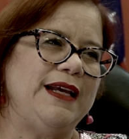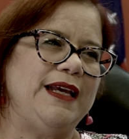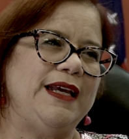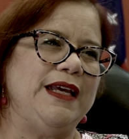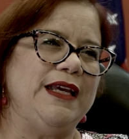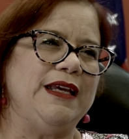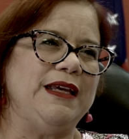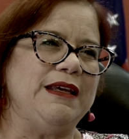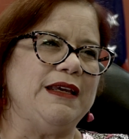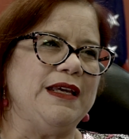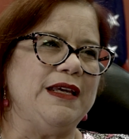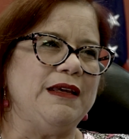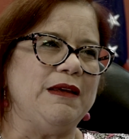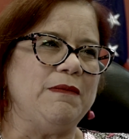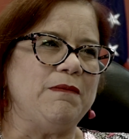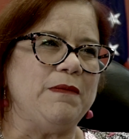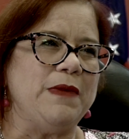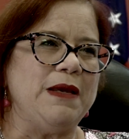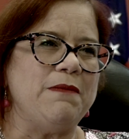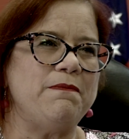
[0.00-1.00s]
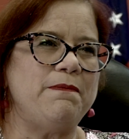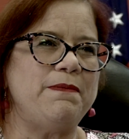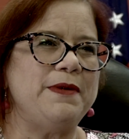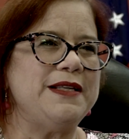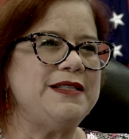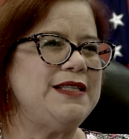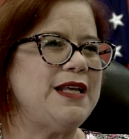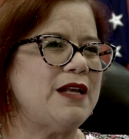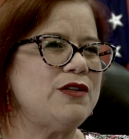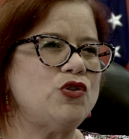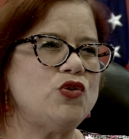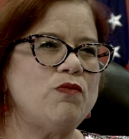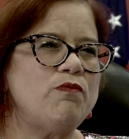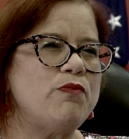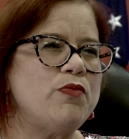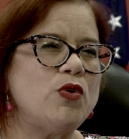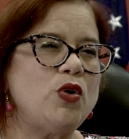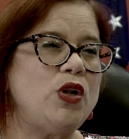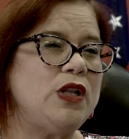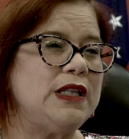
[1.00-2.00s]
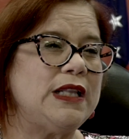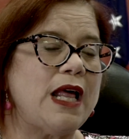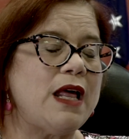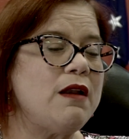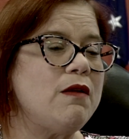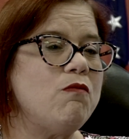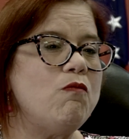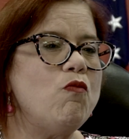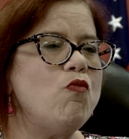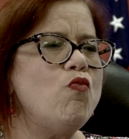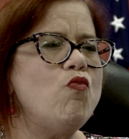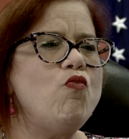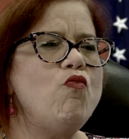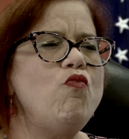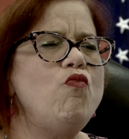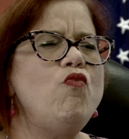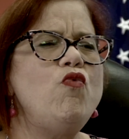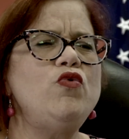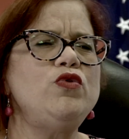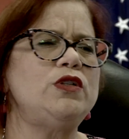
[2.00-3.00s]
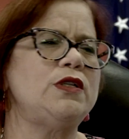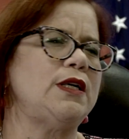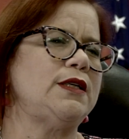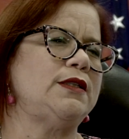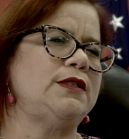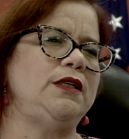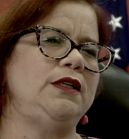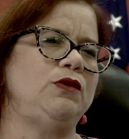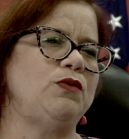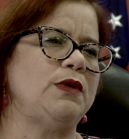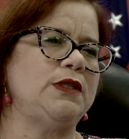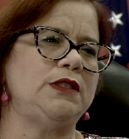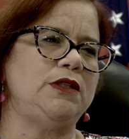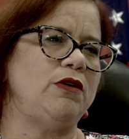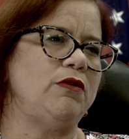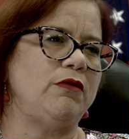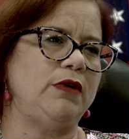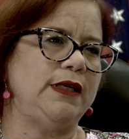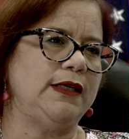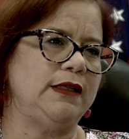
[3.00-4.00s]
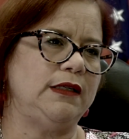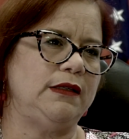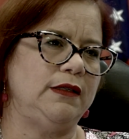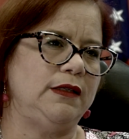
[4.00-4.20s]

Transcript: Eh, eh, empecé a soportar muchas situaciones